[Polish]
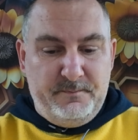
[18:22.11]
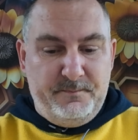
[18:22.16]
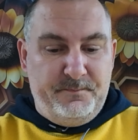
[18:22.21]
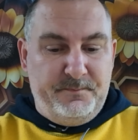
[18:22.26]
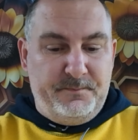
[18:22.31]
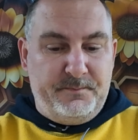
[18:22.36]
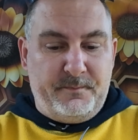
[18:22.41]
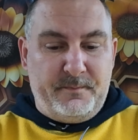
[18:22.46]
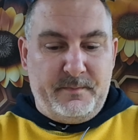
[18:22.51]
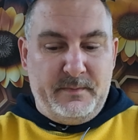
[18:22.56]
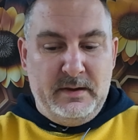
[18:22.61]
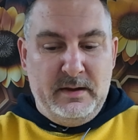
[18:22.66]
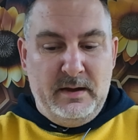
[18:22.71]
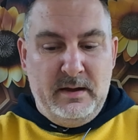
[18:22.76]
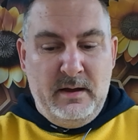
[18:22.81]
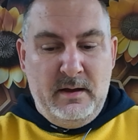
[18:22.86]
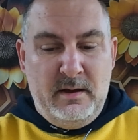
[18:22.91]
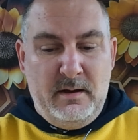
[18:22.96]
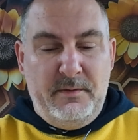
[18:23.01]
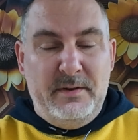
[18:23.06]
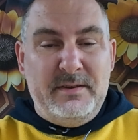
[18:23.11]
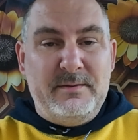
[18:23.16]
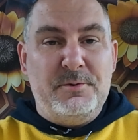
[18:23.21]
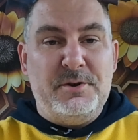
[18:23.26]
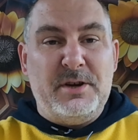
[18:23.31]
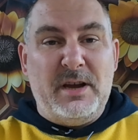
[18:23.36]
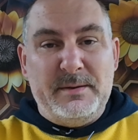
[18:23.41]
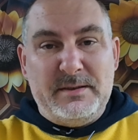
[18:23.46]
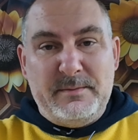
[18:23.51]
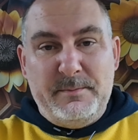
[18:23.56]
Mm, więc
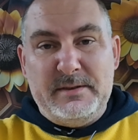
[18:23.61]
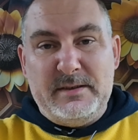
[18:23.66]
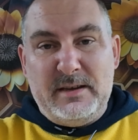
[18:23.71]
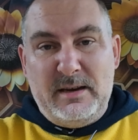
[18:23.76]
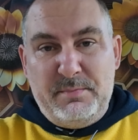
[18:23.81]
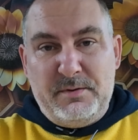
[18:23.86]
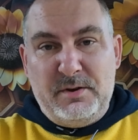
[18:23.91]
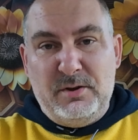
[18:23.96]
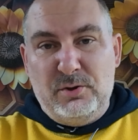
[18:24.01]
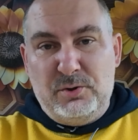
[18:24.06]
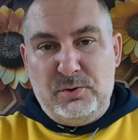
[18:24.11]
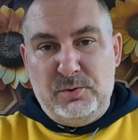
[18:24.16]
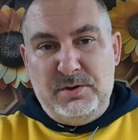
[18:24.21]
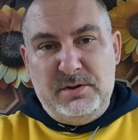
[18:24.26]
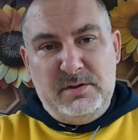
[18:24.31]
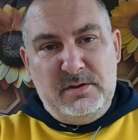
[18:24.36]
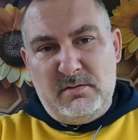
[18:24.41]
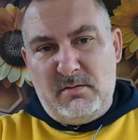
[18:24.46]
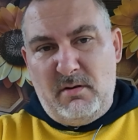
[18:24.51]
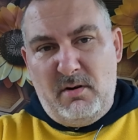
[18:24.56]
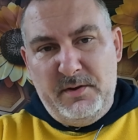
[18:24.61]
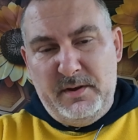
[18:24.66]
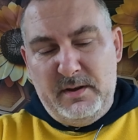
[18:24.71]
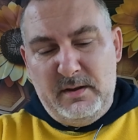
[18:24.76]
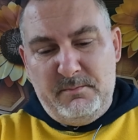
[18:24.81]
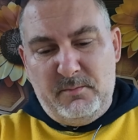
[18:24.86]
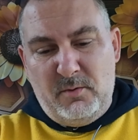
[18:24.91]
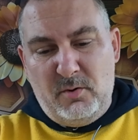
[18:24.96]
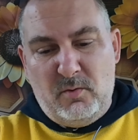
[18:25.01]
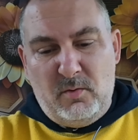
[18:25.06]
musiałem sobie zrębki dorzucić, ale
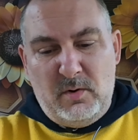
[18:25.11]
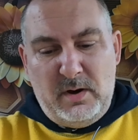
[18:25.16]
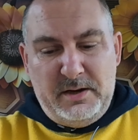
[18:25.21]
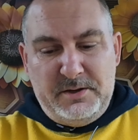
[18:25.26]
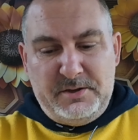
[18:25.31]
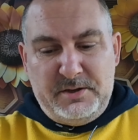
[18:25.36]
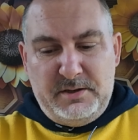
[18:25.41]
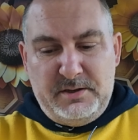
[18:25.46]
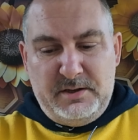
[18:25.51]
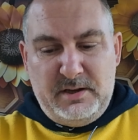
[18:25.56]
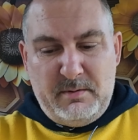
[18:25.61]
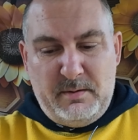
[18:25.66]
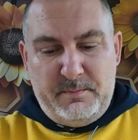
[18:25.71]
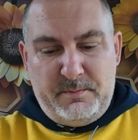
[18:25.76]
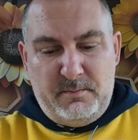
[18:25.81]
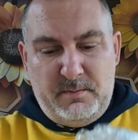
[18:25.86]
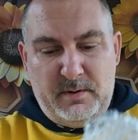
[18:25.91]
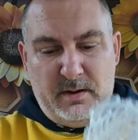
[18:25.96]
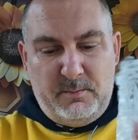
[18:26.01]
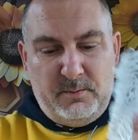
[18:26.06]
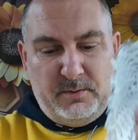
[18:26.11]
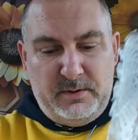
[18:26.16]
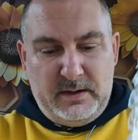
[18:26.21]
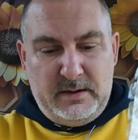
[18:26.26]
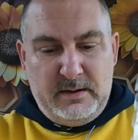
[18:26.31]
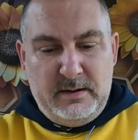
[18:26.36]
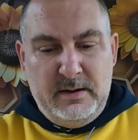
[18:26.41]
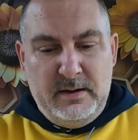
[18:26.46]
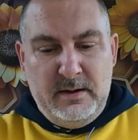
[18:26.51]
mogą leżeć, nie ma problemu, tak?